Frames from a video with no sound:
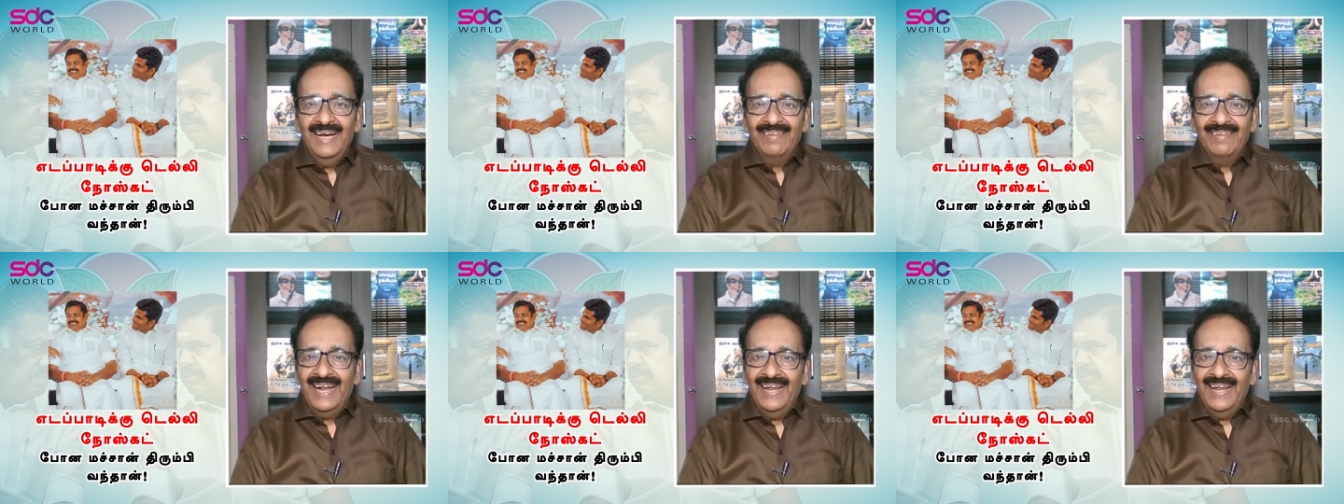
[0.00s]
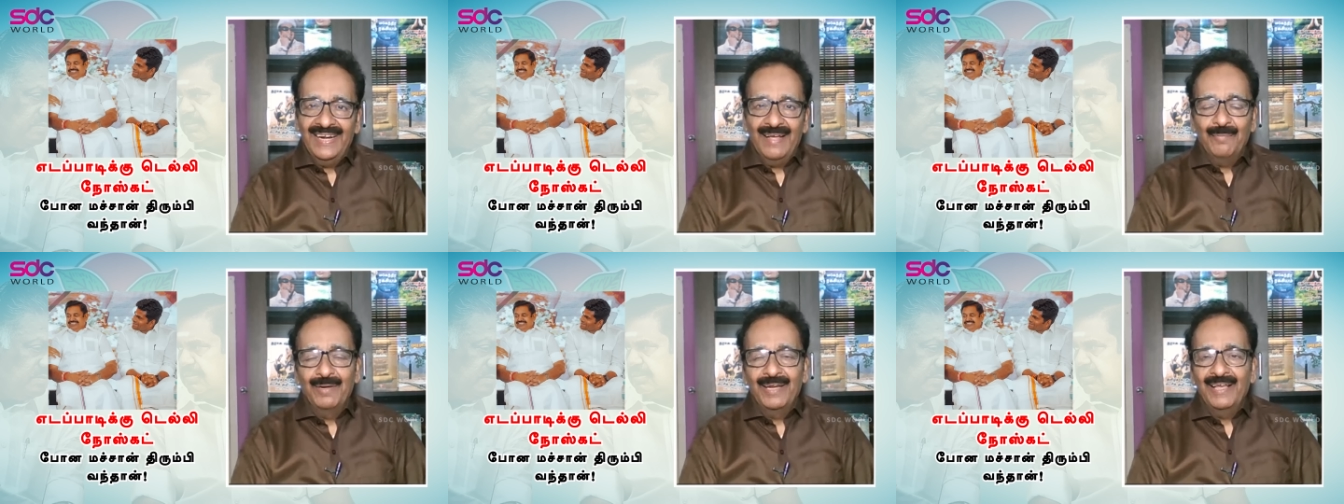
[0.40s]
அவர்
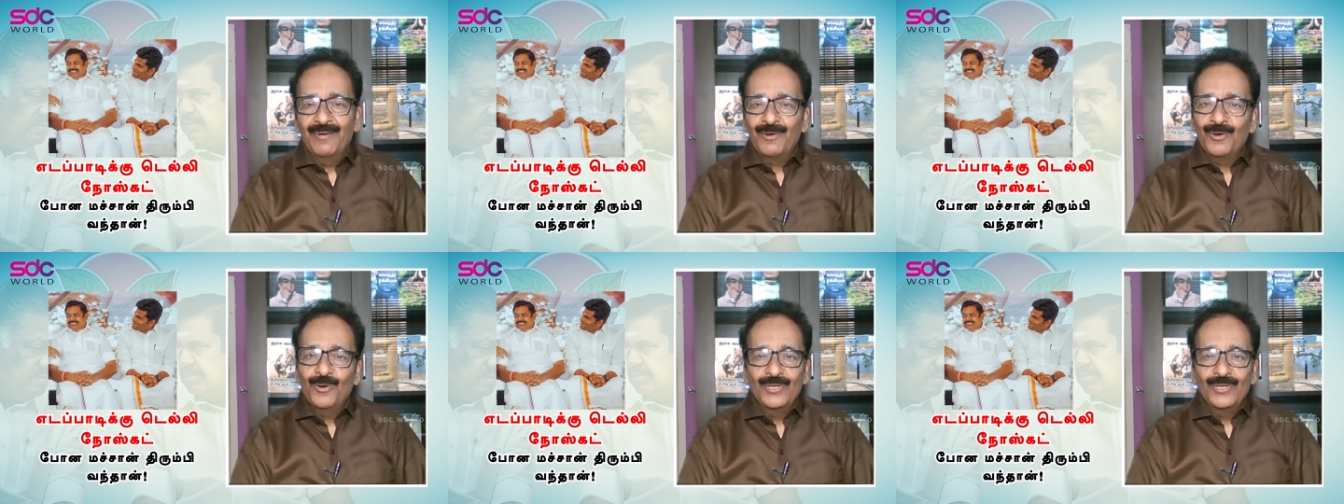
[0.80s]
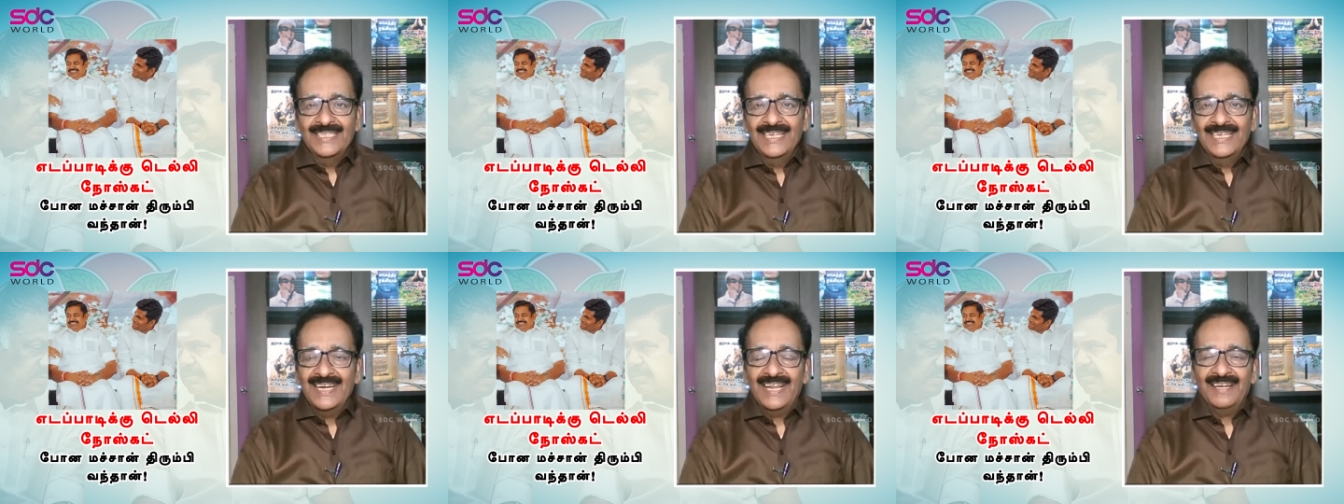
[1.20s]
அண்ணாமலை அவர்களோடு
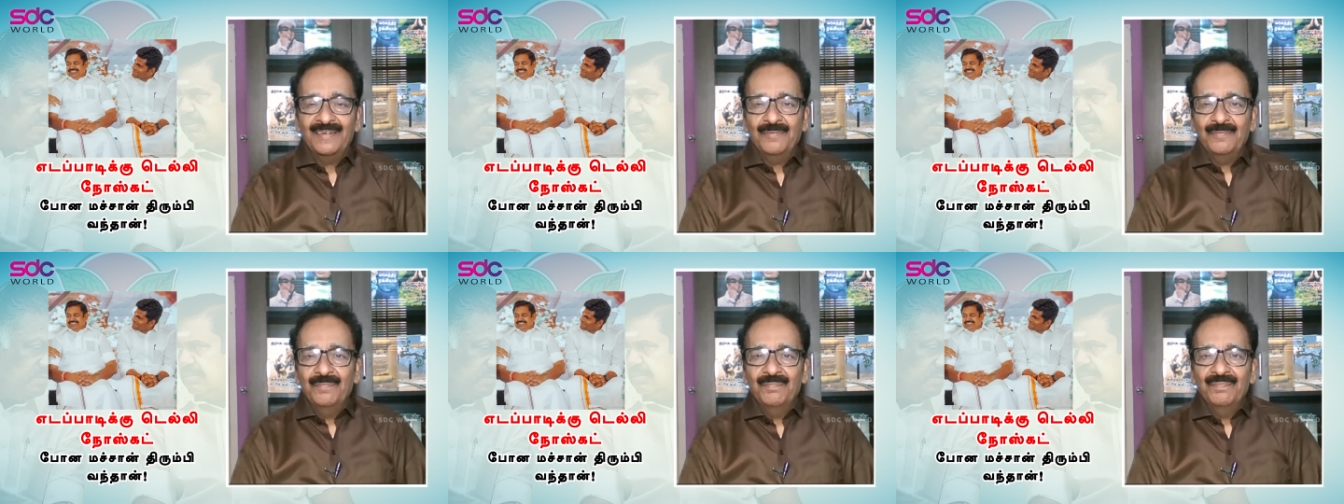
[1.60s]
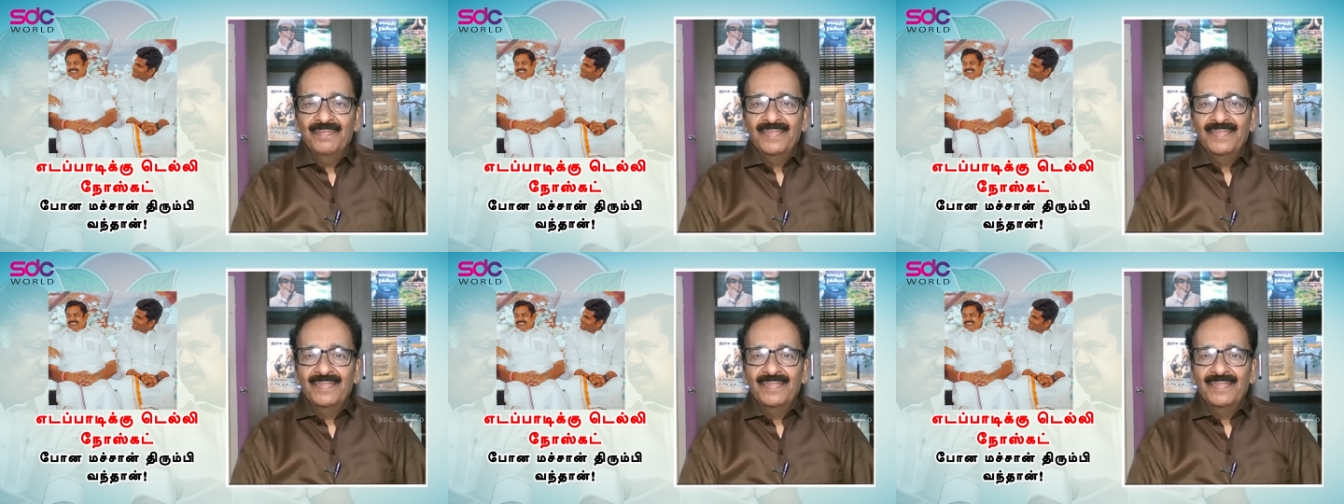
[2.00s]
சென்றார்